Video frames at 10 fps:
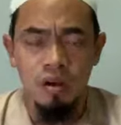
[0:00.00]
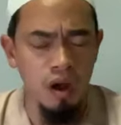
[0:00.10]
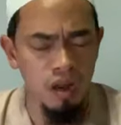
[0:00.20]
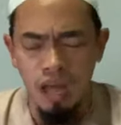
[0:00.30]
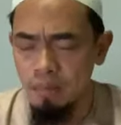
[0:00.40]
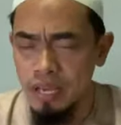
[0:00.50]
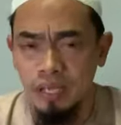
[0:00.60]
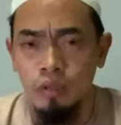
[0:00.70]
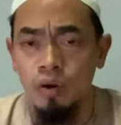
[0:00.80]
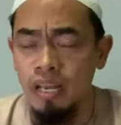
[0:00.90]
ขออัลลอฮ์อภัย
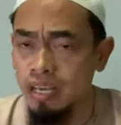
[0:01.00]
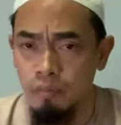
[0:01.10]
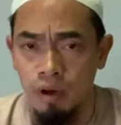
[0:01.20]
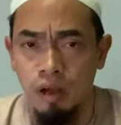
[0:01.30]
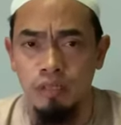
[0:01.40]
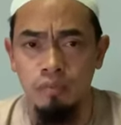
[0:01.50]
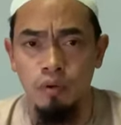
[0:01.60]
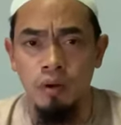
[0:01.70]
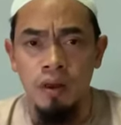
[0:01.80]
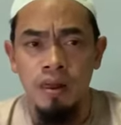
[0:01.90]
โทษให้แก่พวกเราทั้งหม
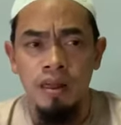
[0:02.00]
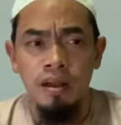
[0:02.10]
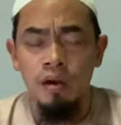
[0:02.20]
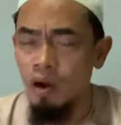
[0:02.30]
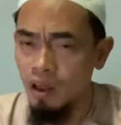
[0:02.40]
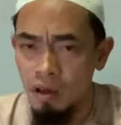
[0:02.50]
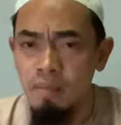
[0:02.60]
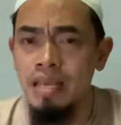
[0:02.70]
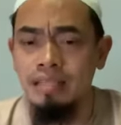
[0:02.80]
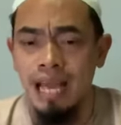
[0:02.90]
ดขออัลลอฮ์
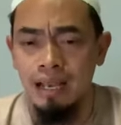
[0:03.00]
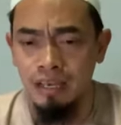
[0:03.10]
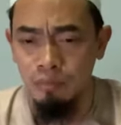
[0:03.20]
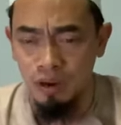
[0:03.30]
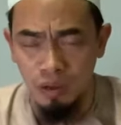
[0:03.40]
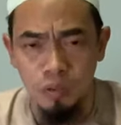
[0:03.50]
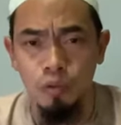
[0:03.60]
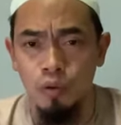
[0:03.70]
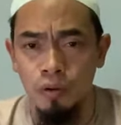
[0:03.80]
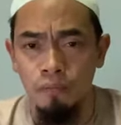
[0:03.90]
เมตตาแก่พวกเราทุ
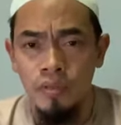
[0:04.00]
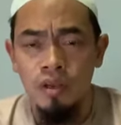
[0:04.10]
กคน